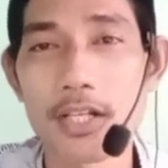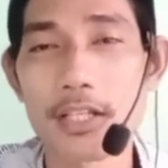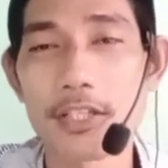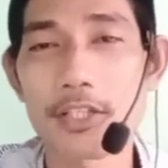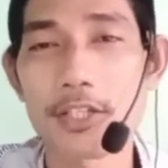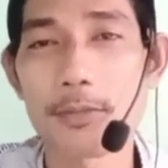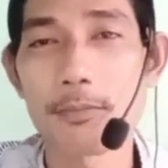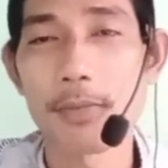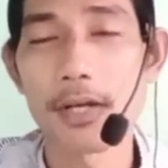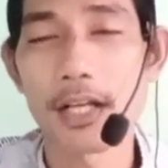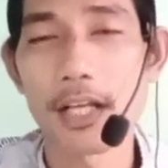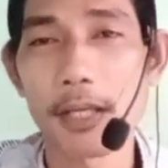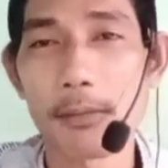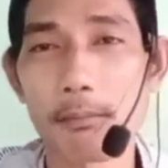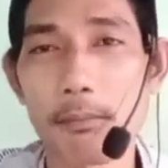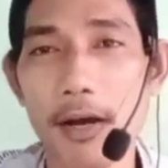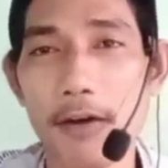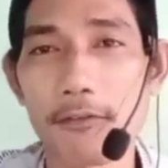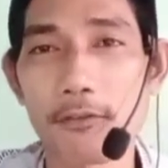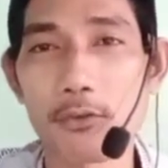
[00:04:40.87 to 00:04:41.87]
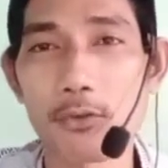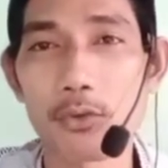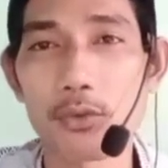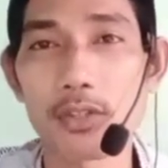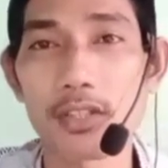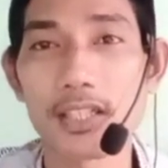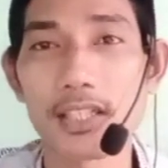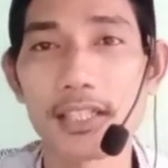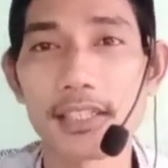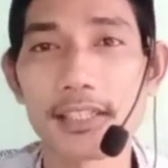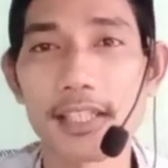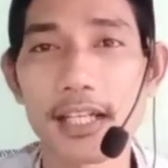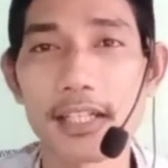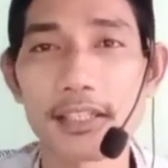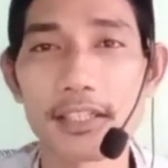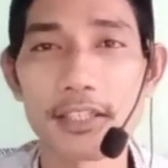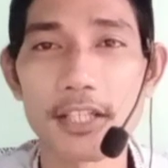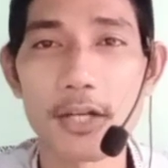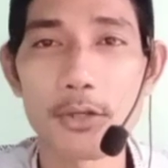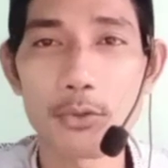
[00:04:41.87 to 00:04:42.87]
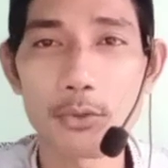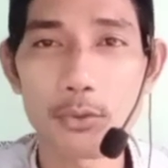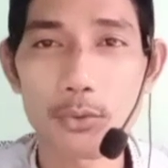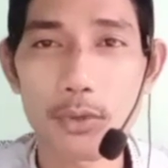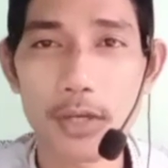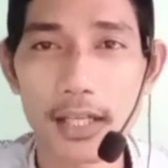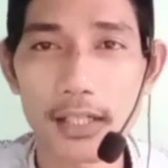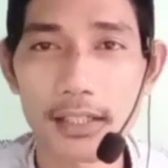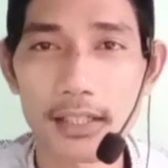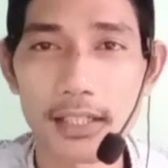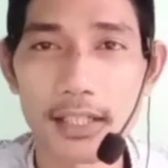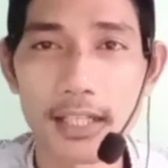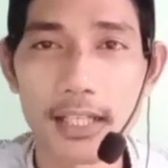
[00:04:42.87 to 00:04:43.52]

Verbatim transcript: sebagai maf'ul yang didahulukan.